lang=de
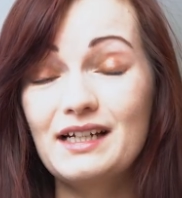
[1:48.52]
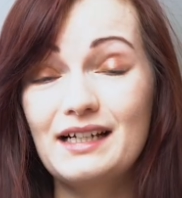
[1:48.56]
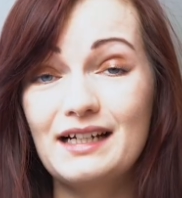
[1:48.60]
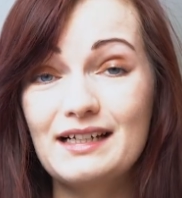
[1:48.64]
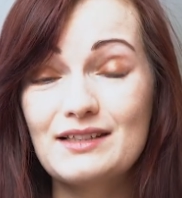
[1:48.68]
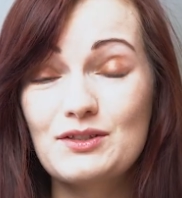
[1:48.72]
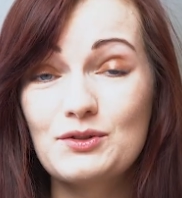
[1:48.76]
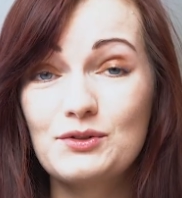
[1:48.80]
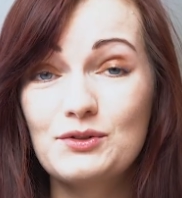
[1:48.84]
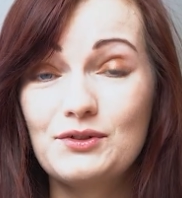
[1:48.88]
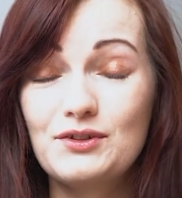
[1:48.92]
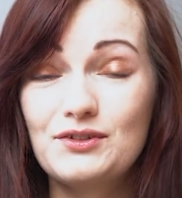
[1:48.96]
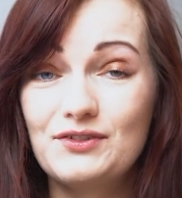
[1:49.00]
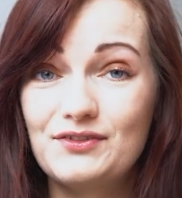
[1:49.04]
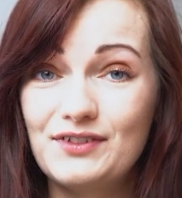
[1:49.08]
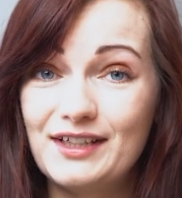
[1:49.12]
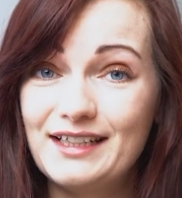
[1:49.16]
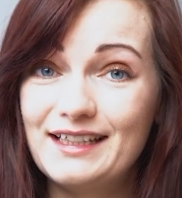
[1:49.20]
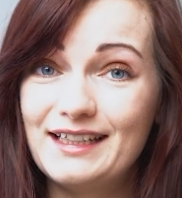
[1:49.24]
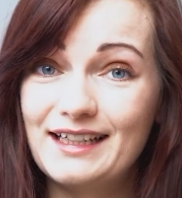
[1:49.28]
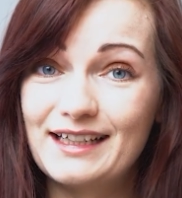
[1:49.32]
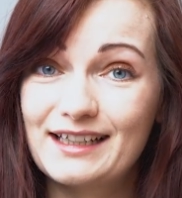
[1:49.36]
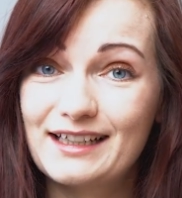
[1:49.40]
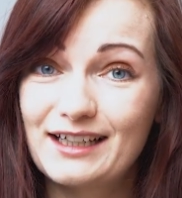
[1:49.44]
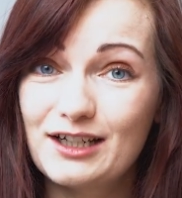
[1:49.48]
Also
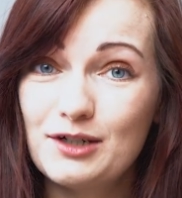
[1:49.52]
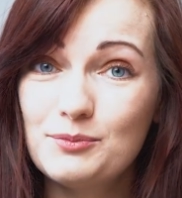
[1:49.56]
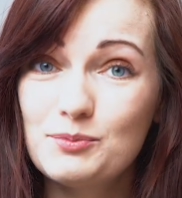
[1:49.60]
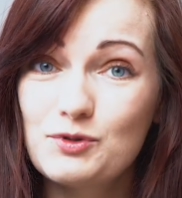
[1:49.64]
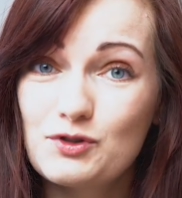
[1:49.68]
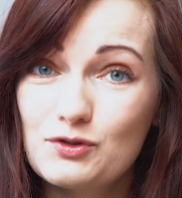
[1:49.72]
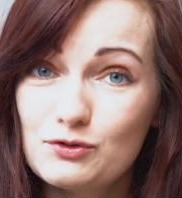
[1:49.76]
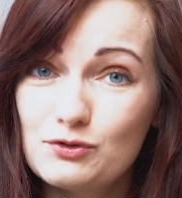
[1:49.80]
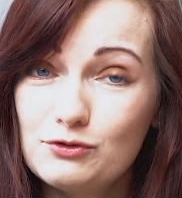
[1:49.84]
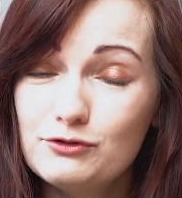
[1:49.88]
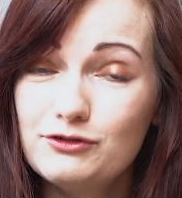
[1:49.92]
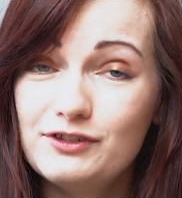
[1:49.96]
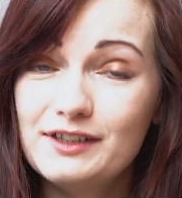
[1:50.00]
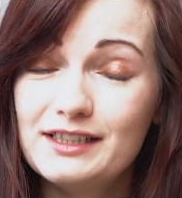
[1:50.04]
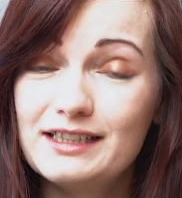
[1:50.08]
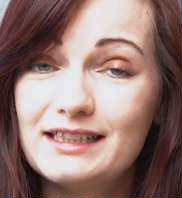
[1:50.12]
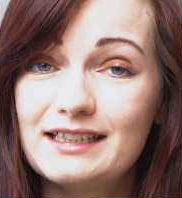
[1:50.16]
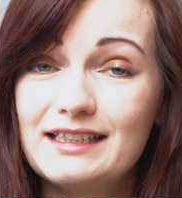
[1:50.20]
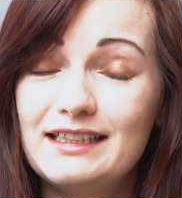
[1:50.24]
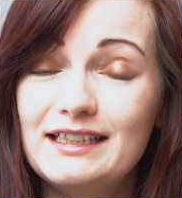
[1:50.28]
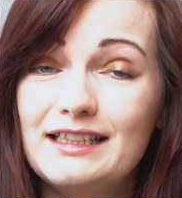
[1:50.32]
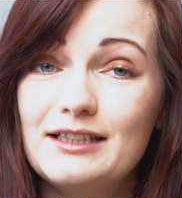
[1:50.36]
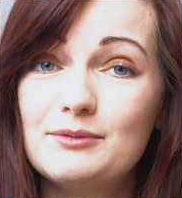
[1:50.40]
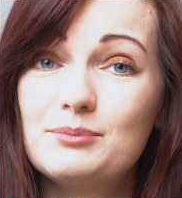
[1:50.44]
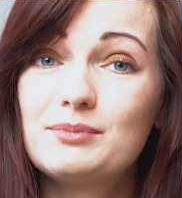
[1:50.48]
wenn der Grip zu viel
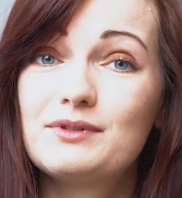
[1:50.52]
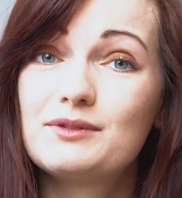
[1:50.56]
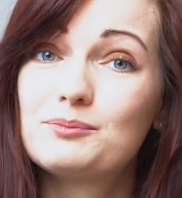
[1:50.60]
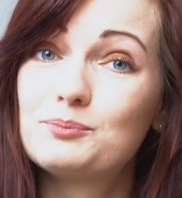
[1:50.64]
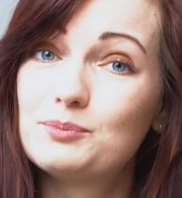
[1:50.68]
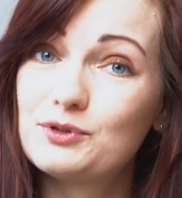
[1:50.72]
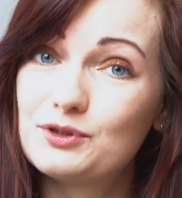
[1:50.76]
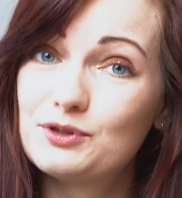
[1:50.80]
klebt,